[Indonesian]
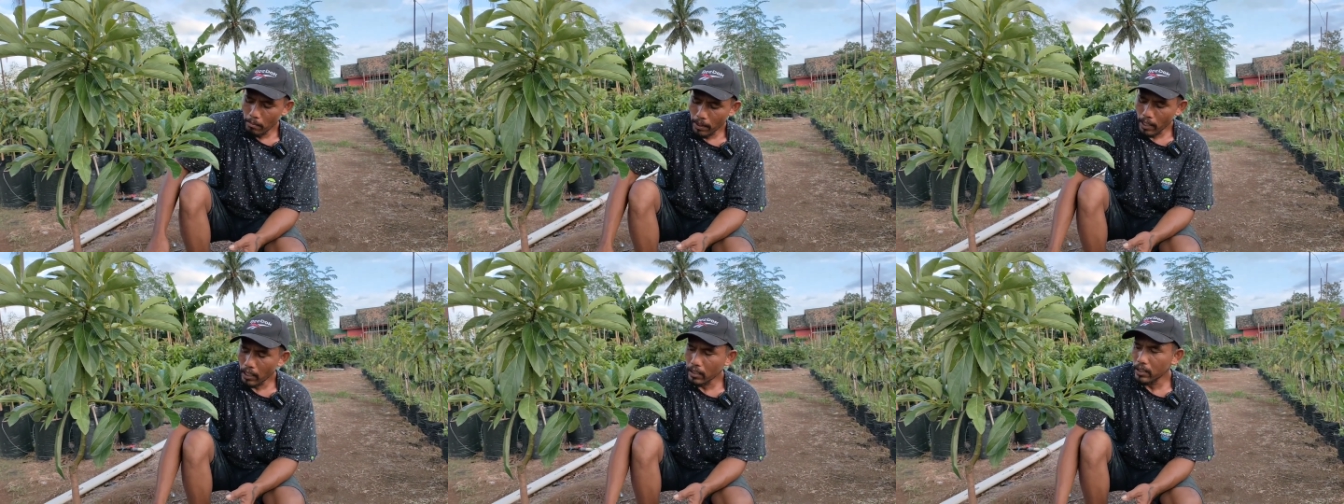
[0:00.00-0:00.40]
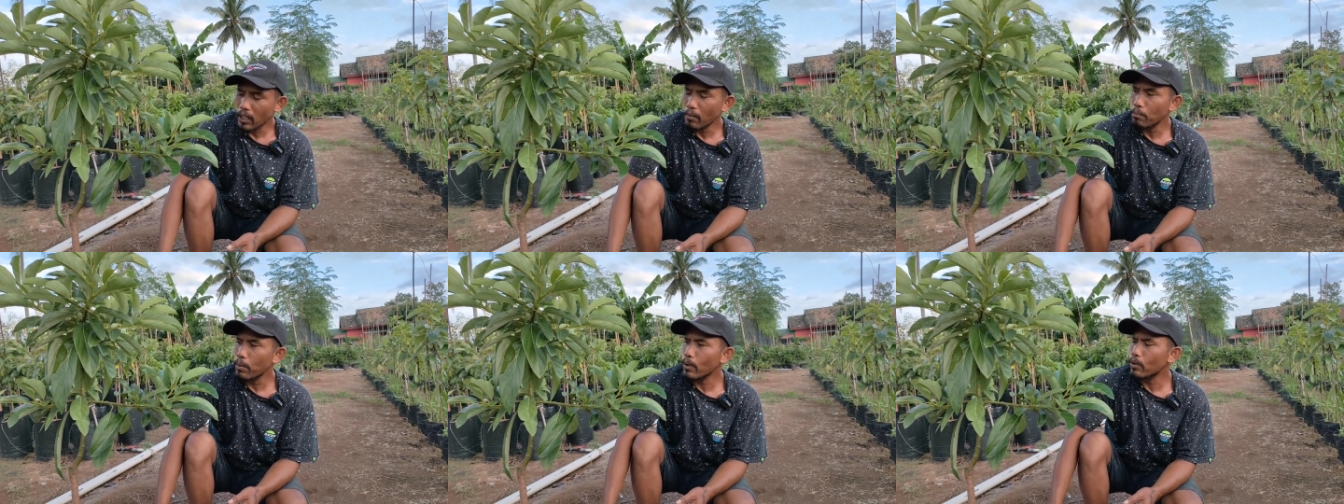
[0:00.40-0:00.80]

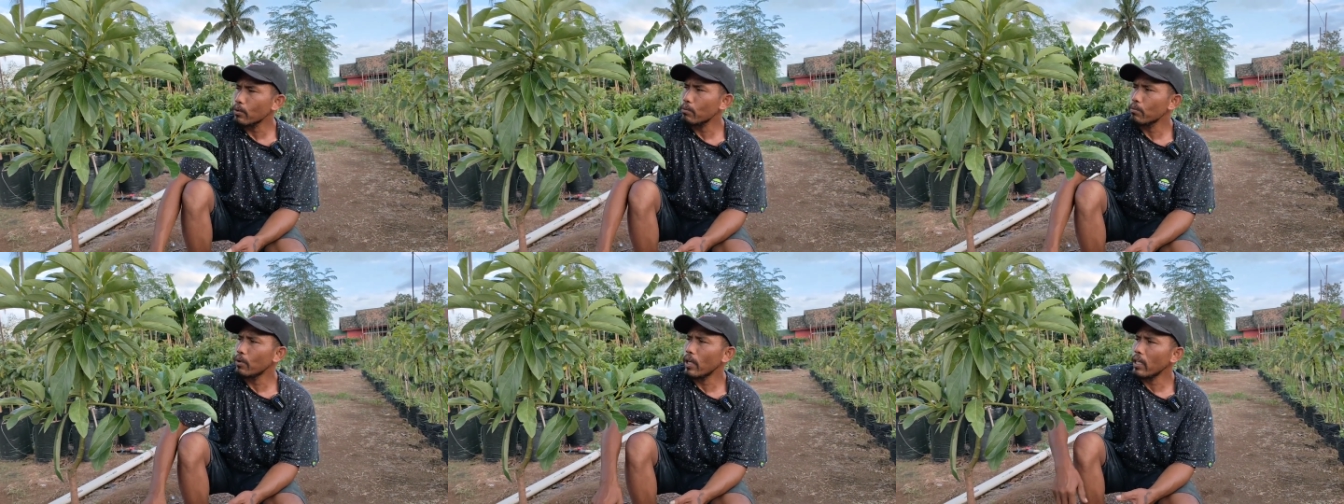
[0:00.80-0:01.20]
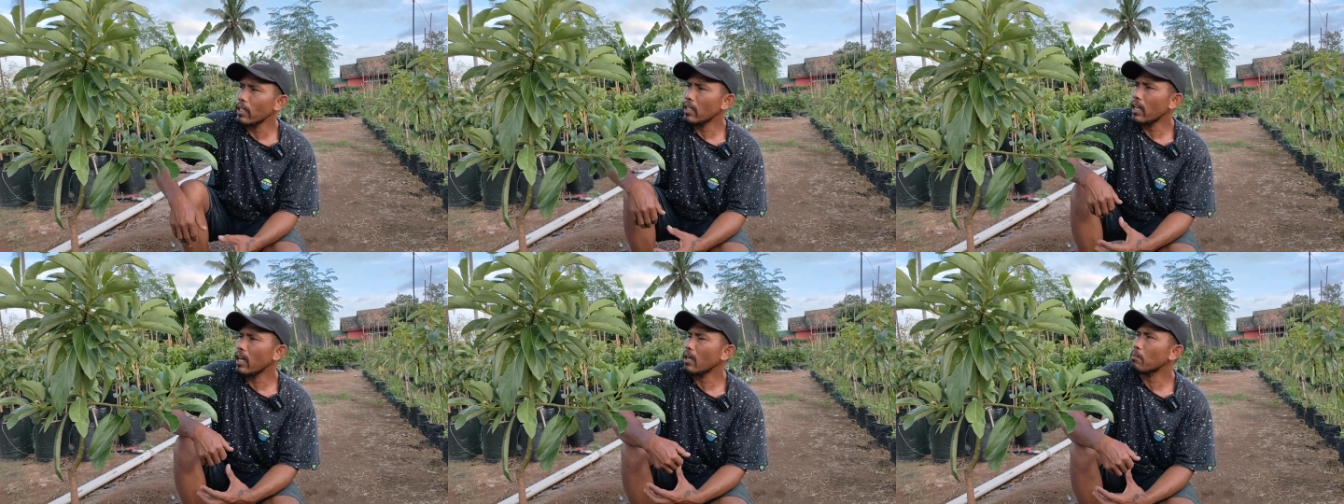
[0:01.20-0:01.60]
merangsang
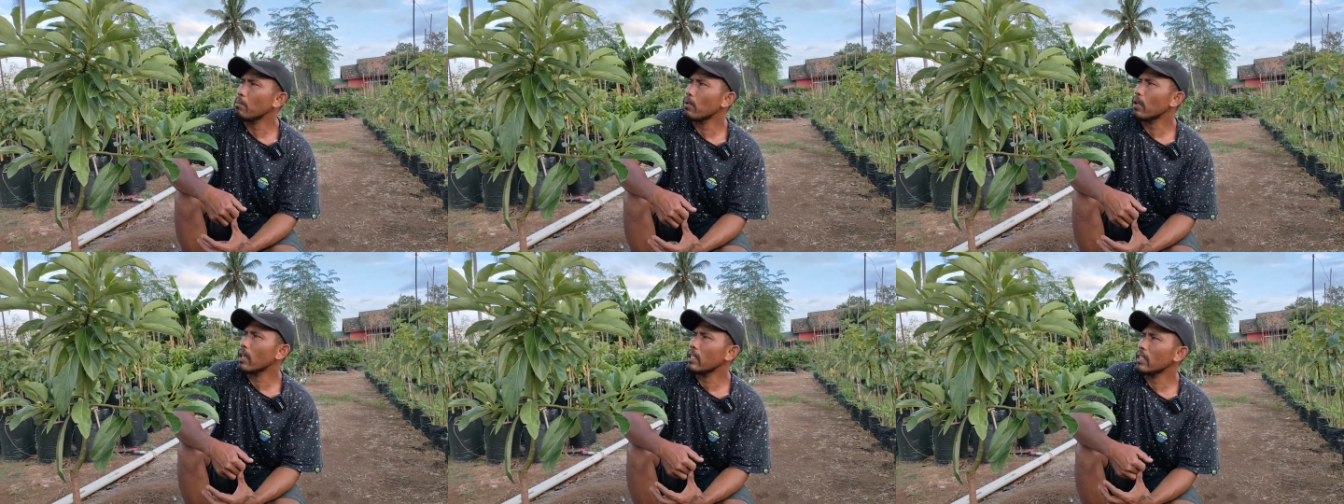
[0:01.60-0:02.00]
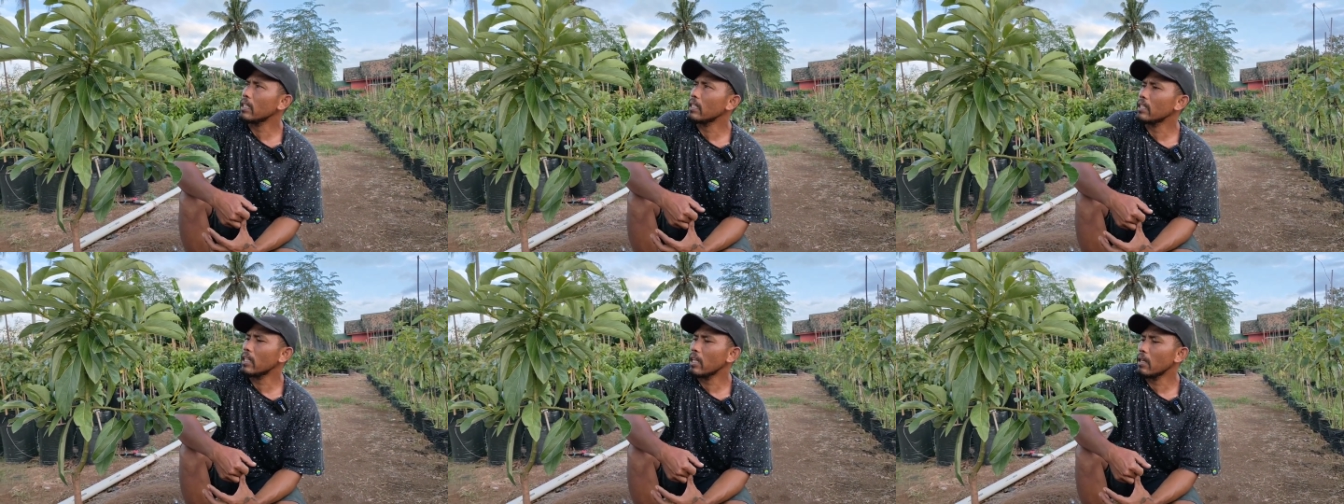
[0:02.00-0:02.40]
pertumbuhan alpukat
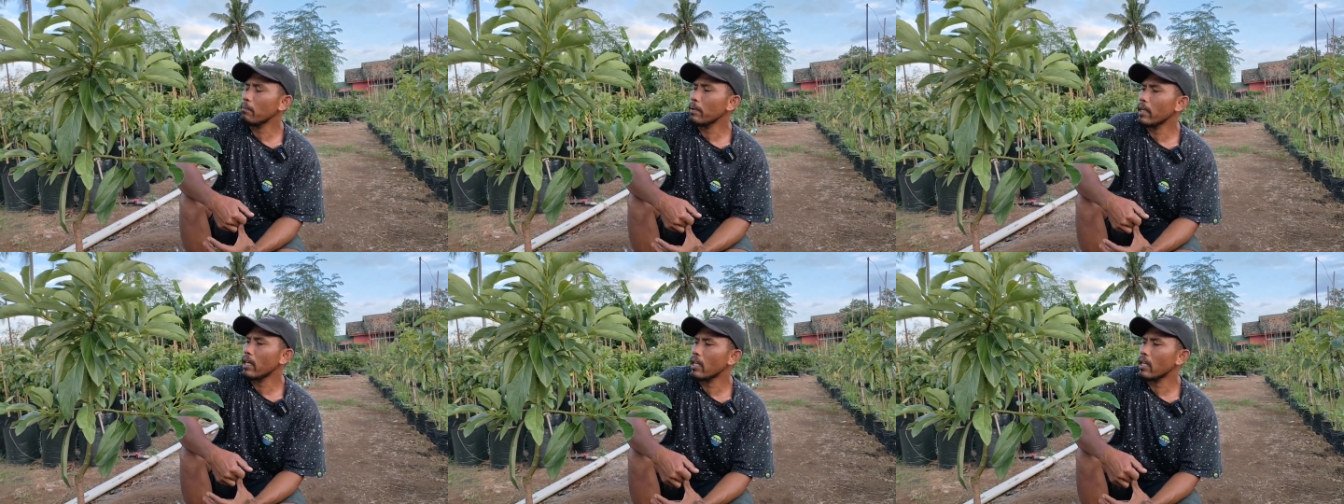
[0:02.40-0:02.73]
kita